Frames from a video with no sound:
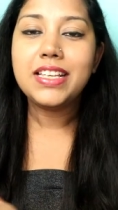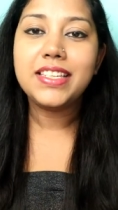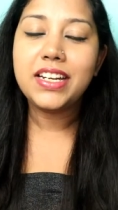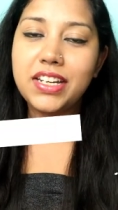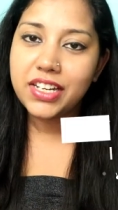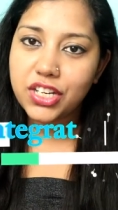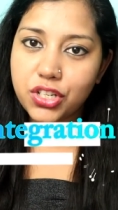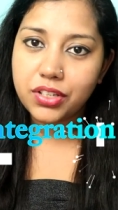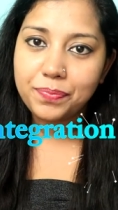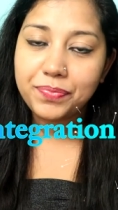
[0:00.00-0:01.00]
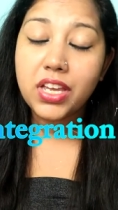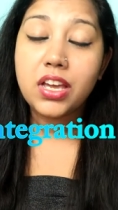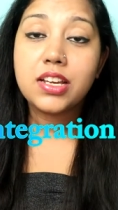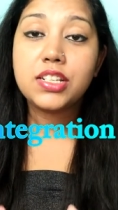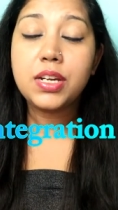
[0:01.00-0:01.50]
इजी इंटीग्रेशन
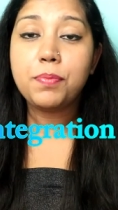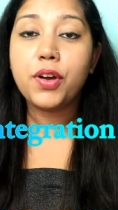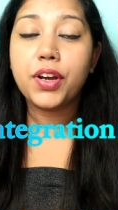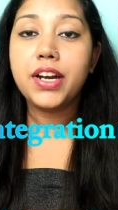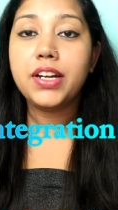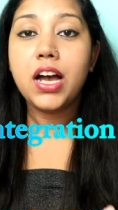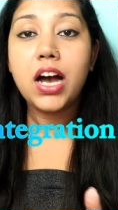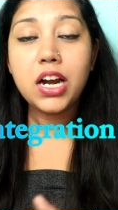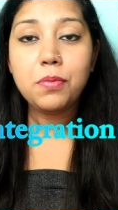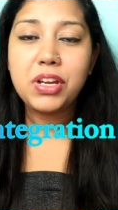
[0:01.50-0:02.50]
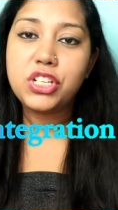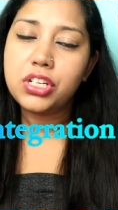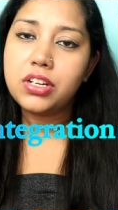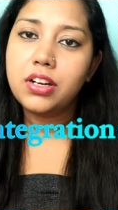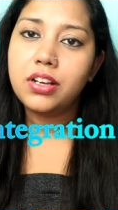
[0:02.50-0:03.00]
शिप रॉकेट हर
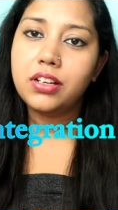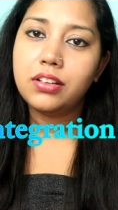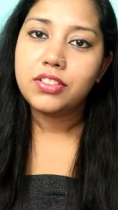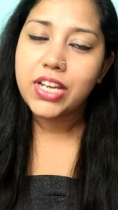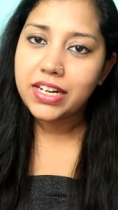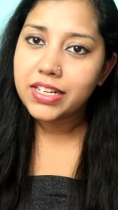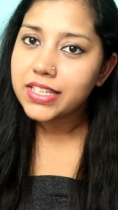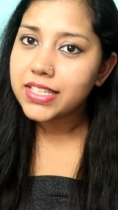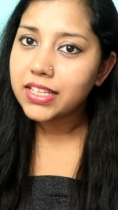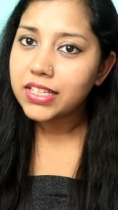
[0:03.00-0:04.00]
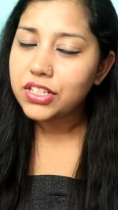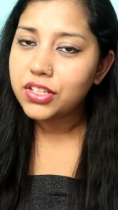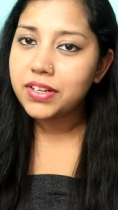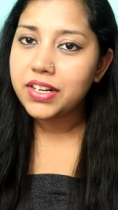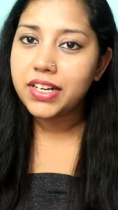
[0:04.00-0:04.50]
मेजर चैनल के साथ
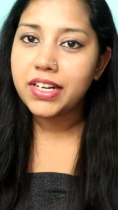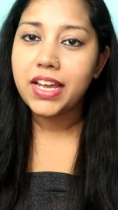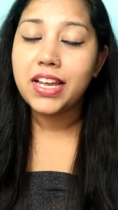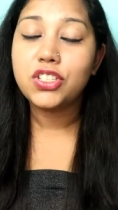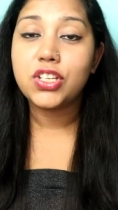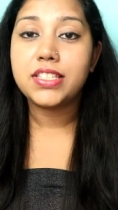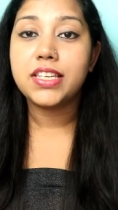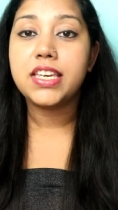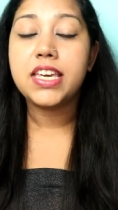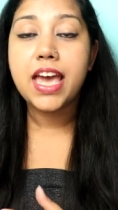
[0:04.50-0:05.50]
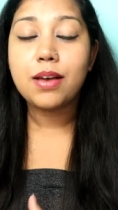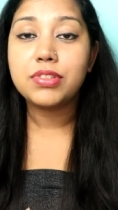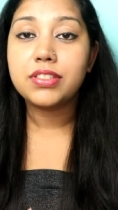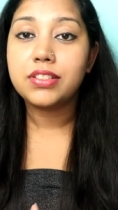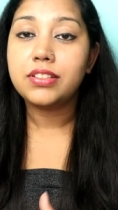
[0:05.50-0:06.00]
इंटीग्रेटेड है जैसे कि
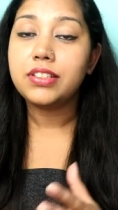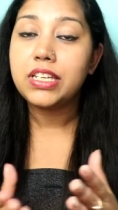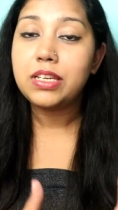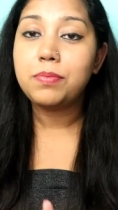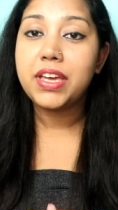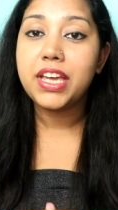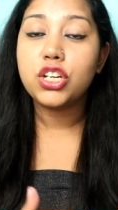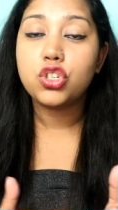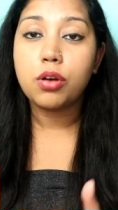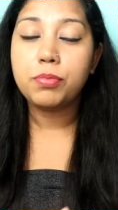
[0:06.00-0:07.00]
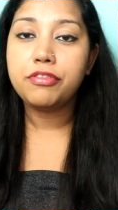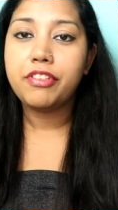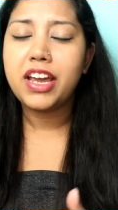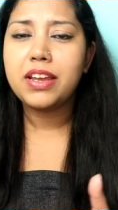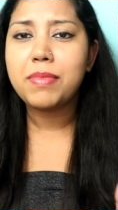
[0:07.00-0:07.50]
अमेजन ईबे
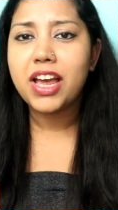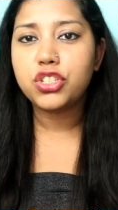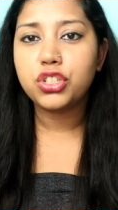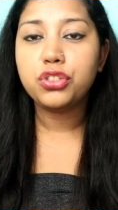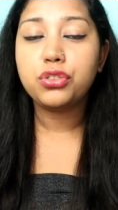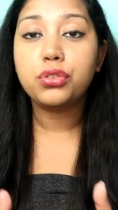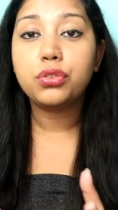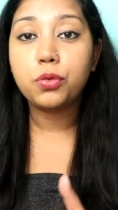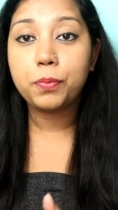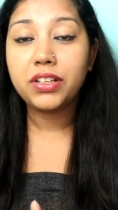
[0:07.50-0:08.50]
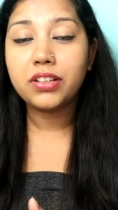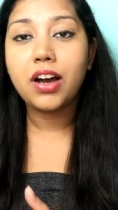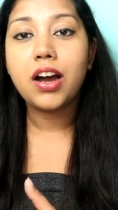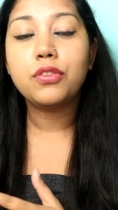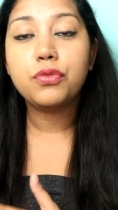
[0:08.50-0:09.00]
शॉपिफाई मैजेंटो ओपन
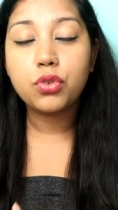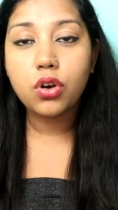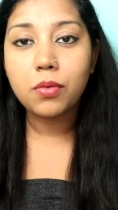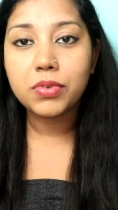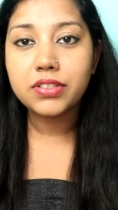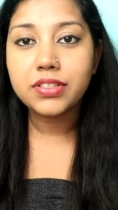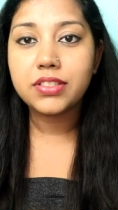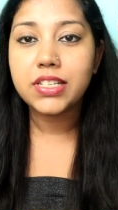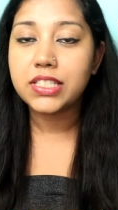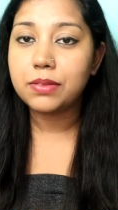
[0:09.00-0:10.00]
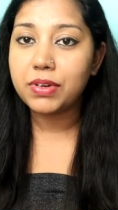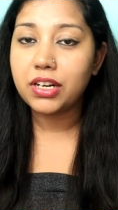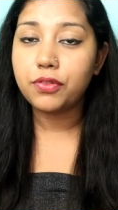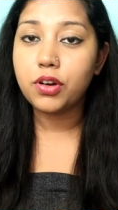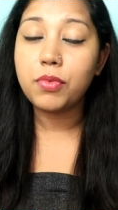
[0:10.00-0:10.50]
कार्ड वो कॉमर्स जैसे
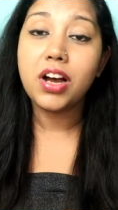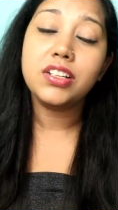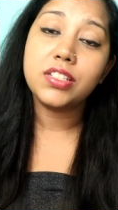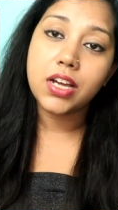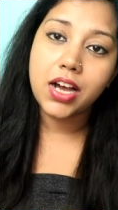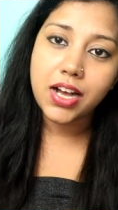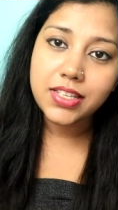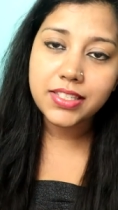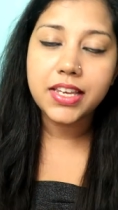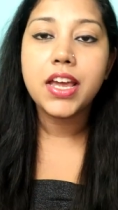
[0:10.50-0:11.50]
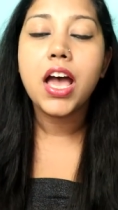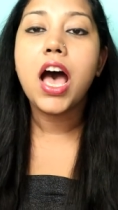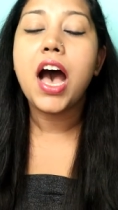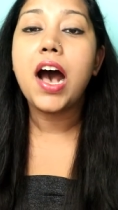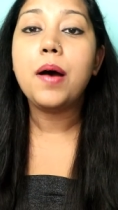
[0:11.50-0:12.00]
प्लेटफॉर्म और जहाँ से
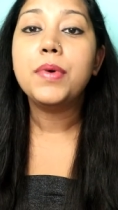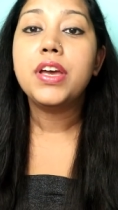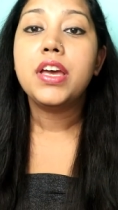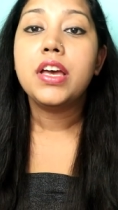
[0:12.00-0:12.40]
आप